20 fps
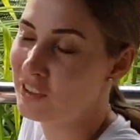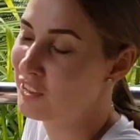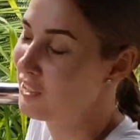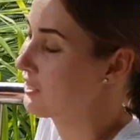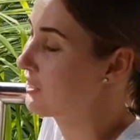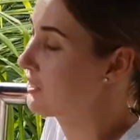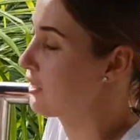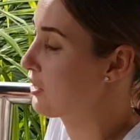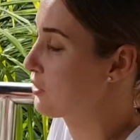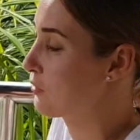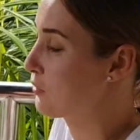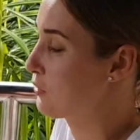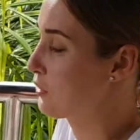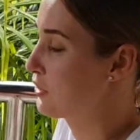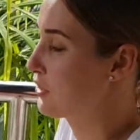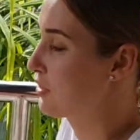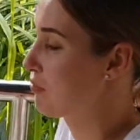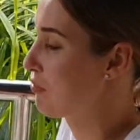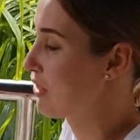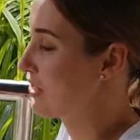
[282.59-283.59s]
Я сразу не
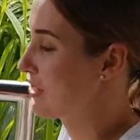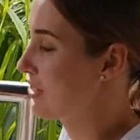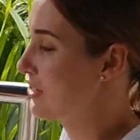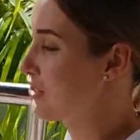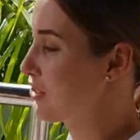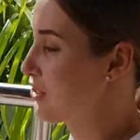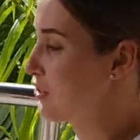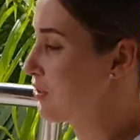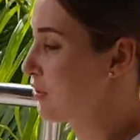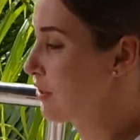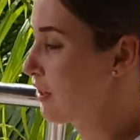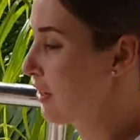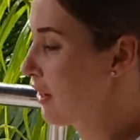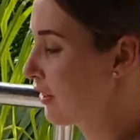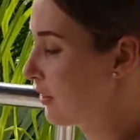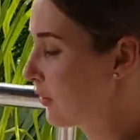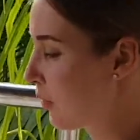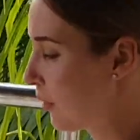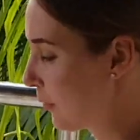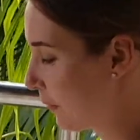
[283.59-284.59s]
сообразила, что это
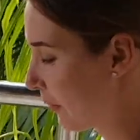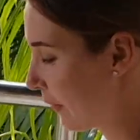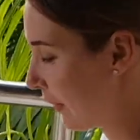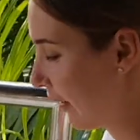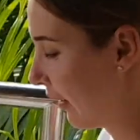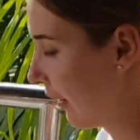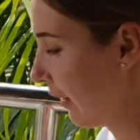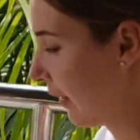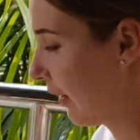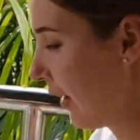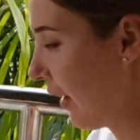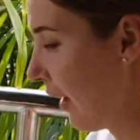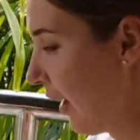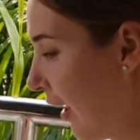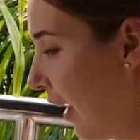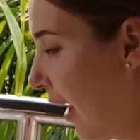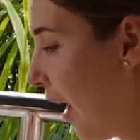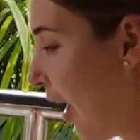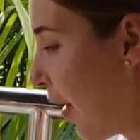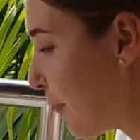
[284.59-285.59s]
оно. Угу.
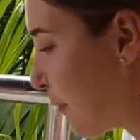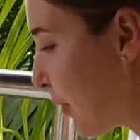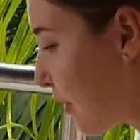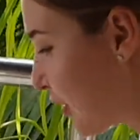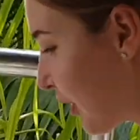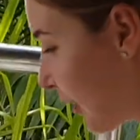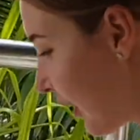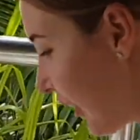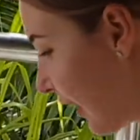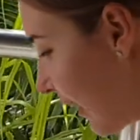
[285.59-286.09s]
И Можно что